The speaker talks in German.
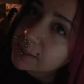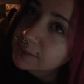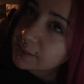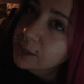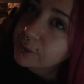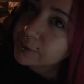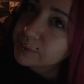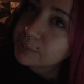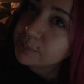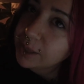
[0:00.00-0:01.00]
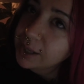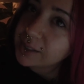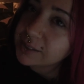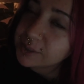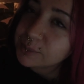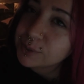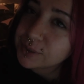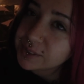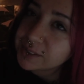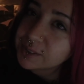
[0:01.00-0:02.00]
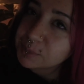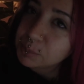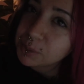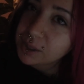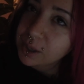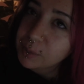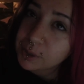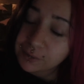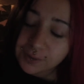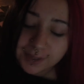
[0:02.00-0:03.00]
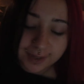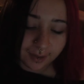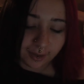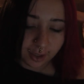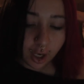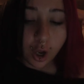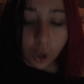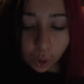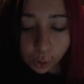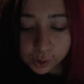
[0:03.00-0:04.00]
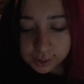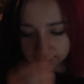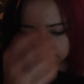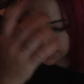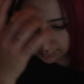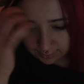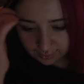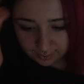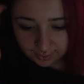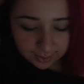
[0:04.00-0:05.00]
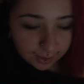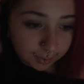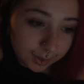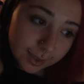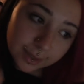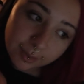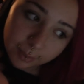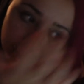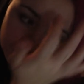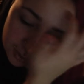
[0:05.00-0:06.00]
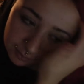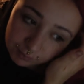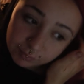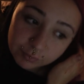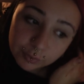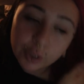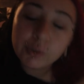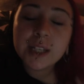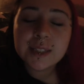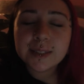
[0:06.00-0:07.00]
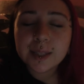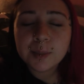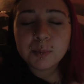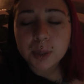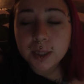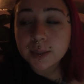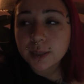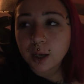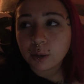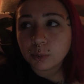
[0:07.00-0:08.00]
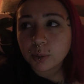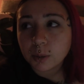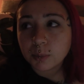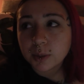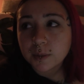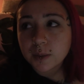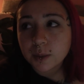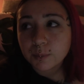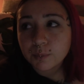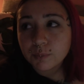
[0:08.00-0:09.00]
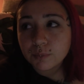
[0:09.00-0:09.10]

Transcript: das raus mache, dann muss ich das mit Kamera festhalten. Und das habe ich jetzt gemacht. Rest in Peace Augenbrauenpiercing.